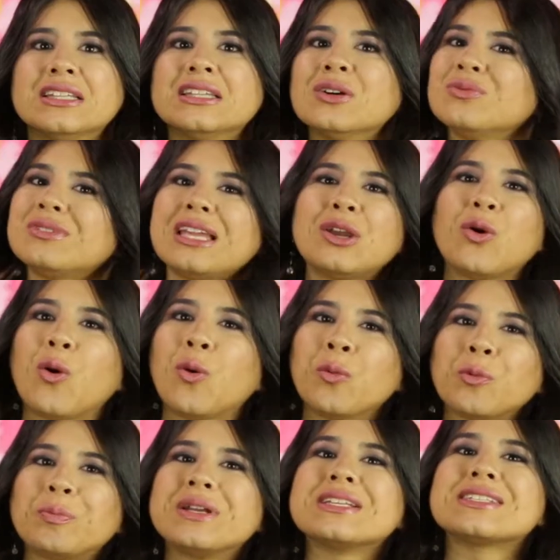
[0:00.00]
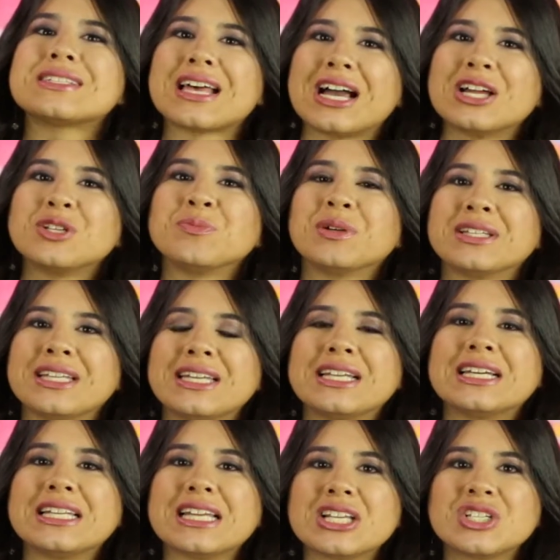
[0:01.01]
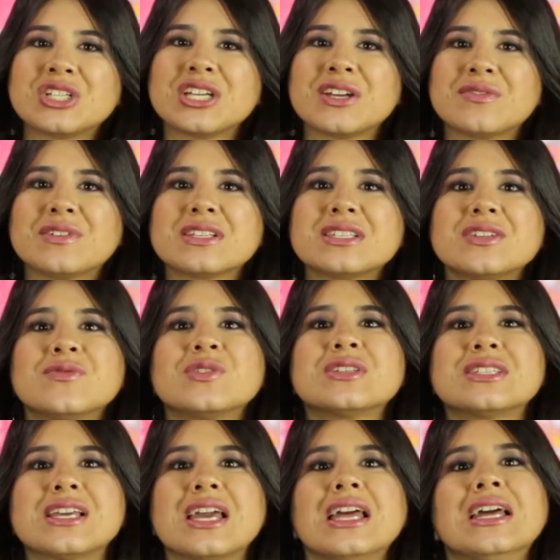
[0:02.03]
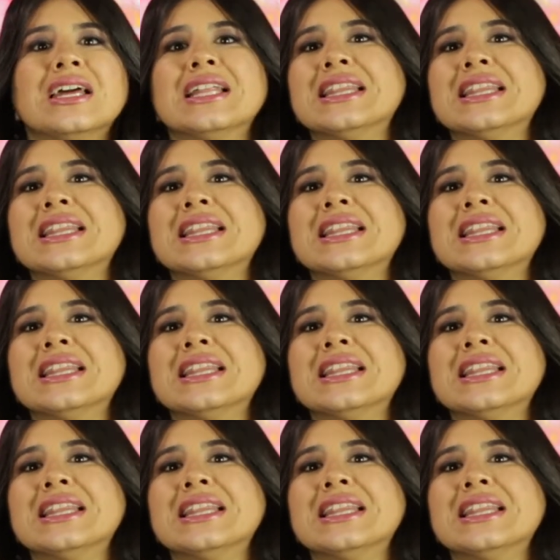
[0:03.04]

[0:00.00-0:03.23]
não tem como pensar de maneira criativa se você